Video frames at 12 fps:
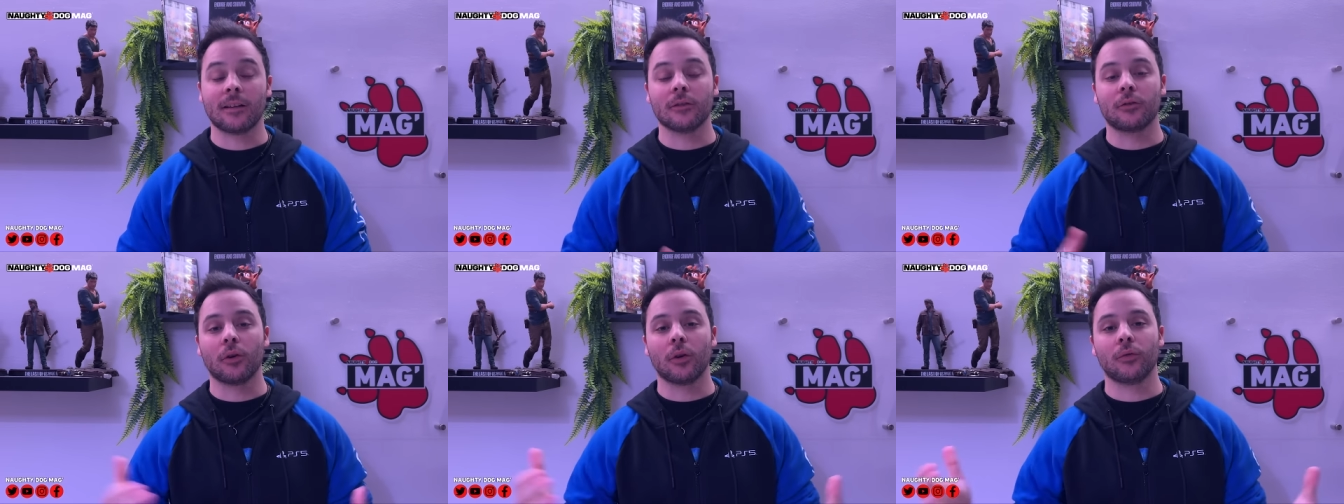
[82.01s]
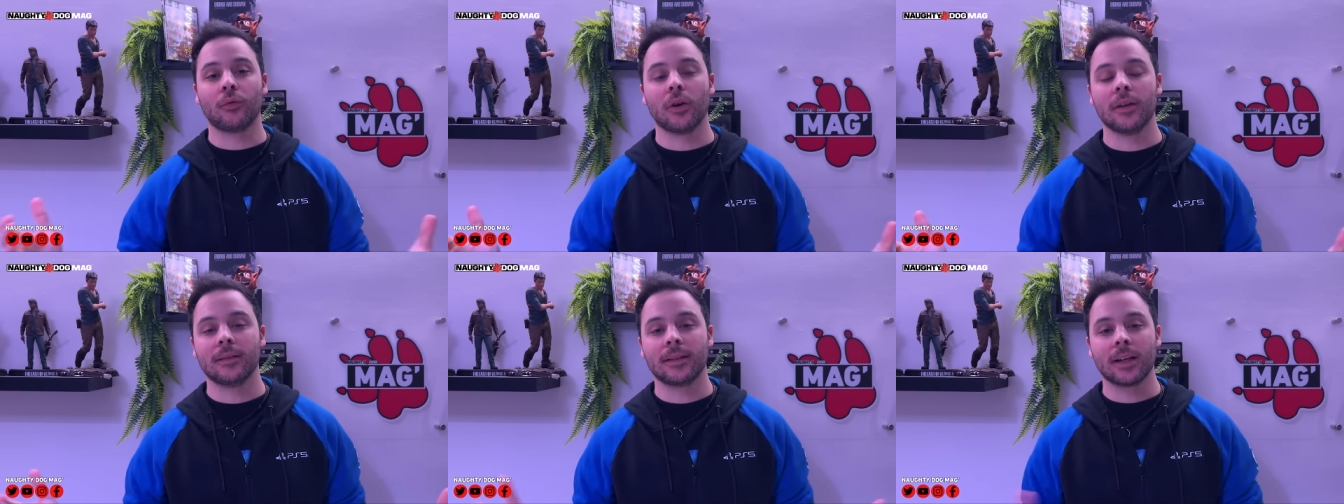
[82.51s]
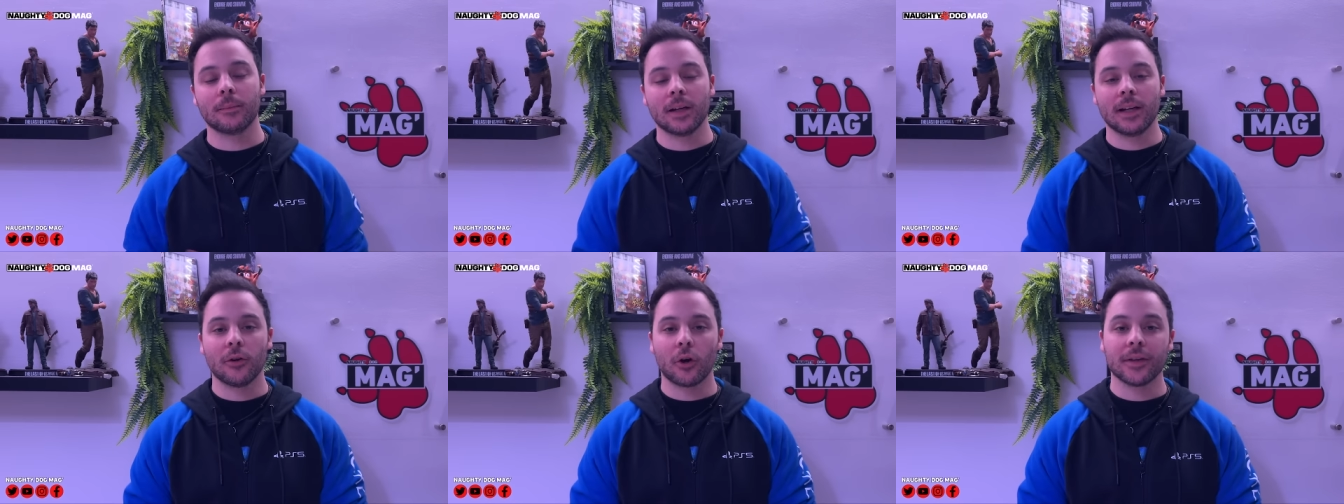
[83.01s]
Encore une fois, une très
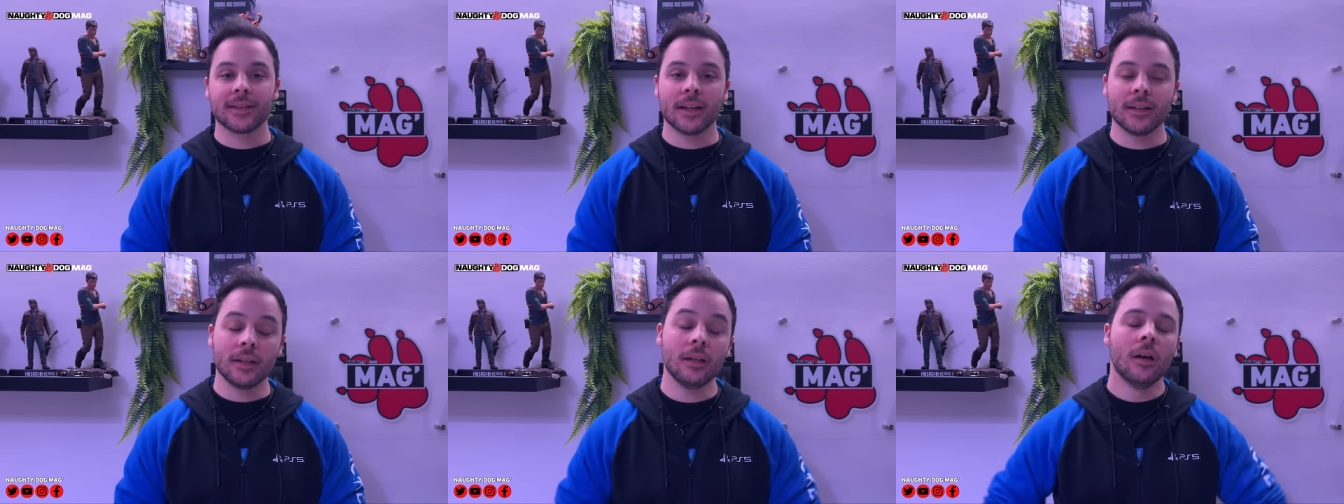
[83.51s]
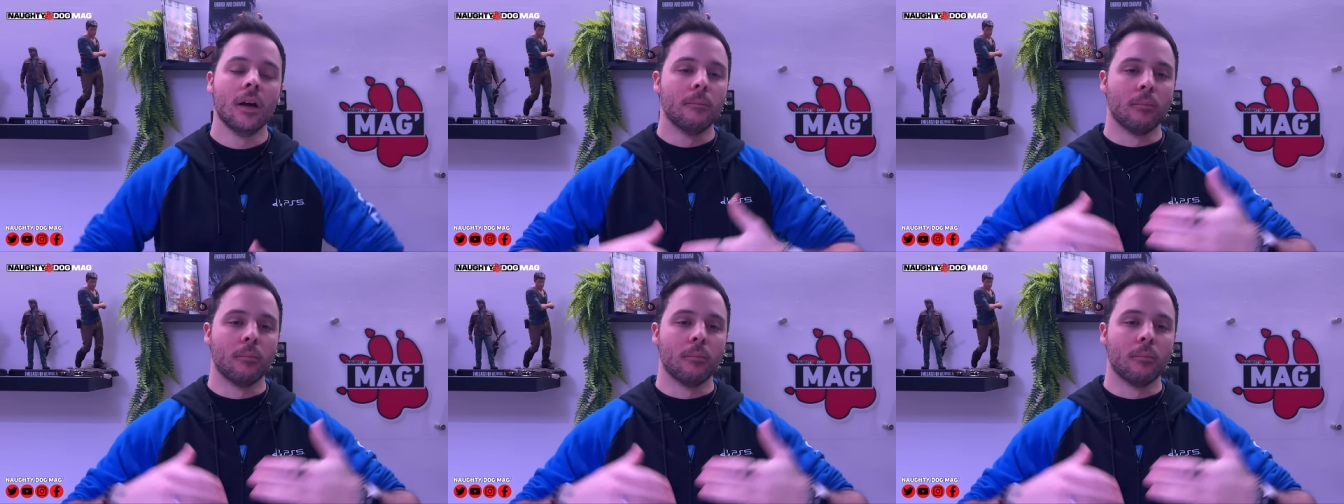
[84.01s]
belle et heureuse année.